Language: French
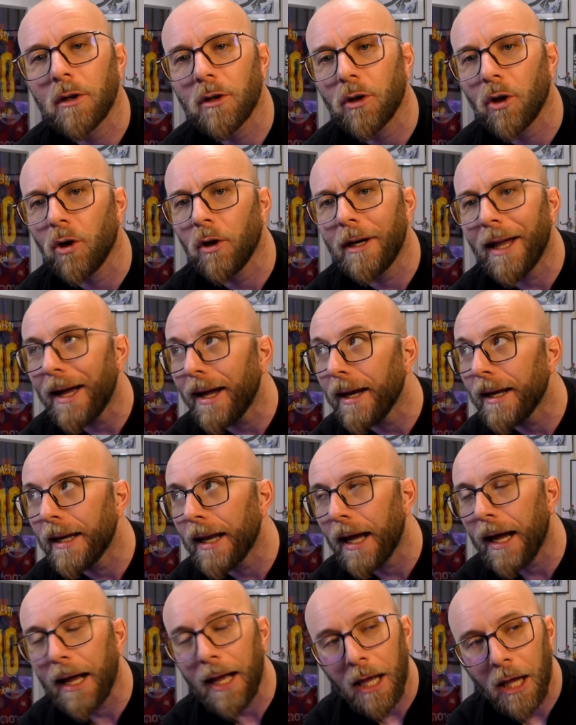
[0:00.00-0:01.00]
Euh, là,
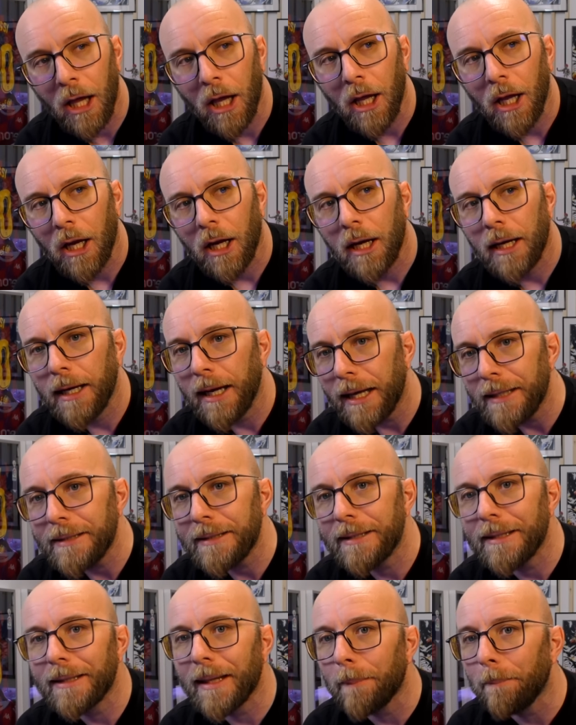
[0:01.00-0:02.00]
là, Là,
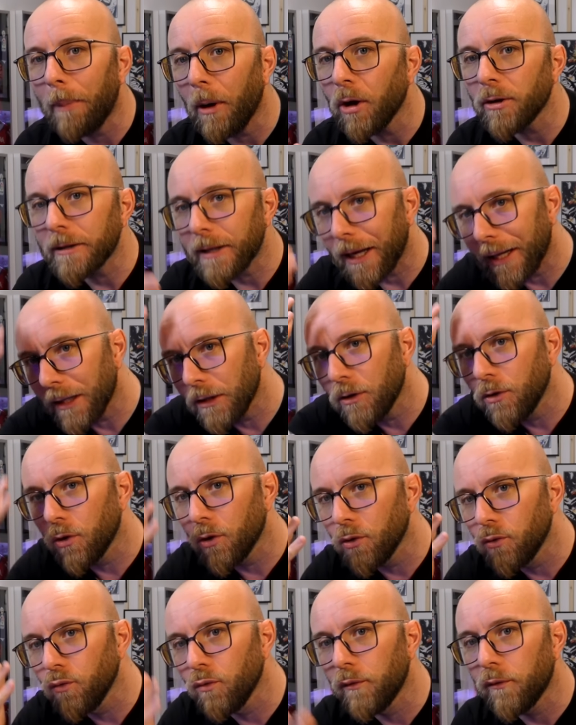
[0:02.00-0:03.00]
si t'es pas en train
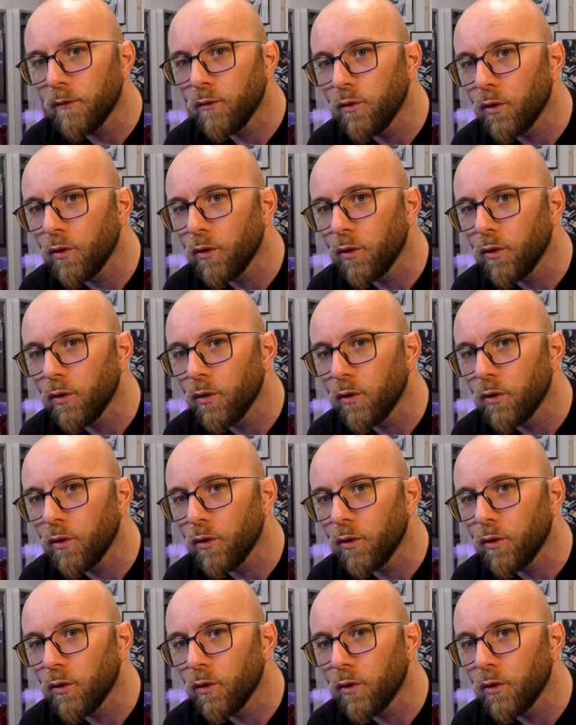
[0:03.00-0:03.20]
de nous,